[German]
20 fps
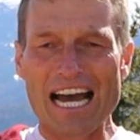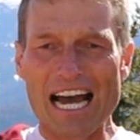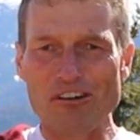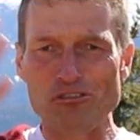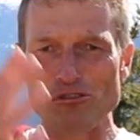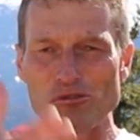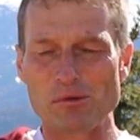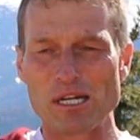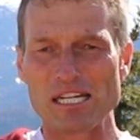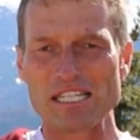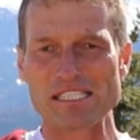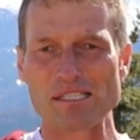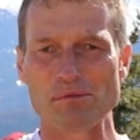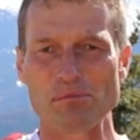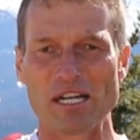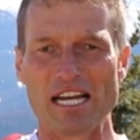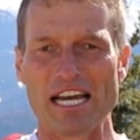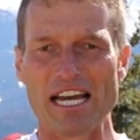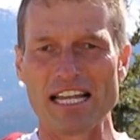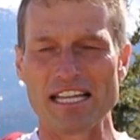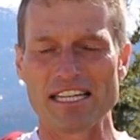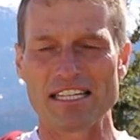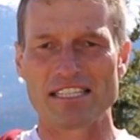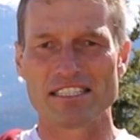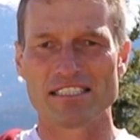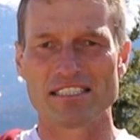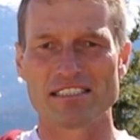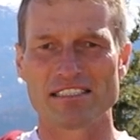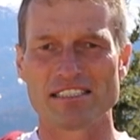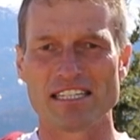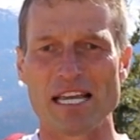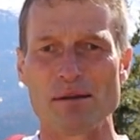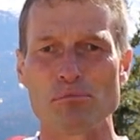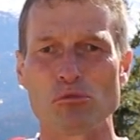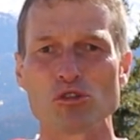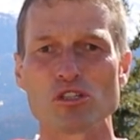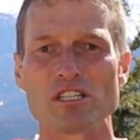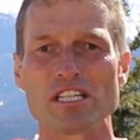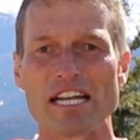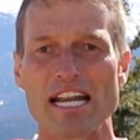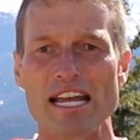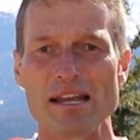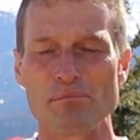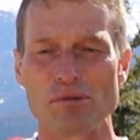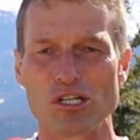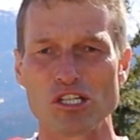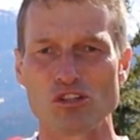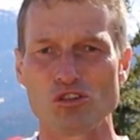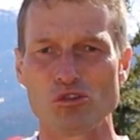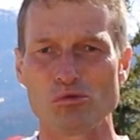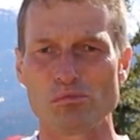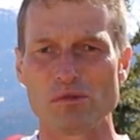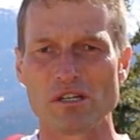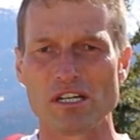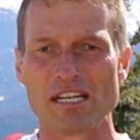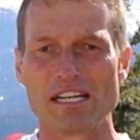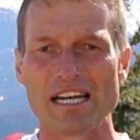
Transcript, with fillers: Aufmerksamkeit. Im Unternehmertum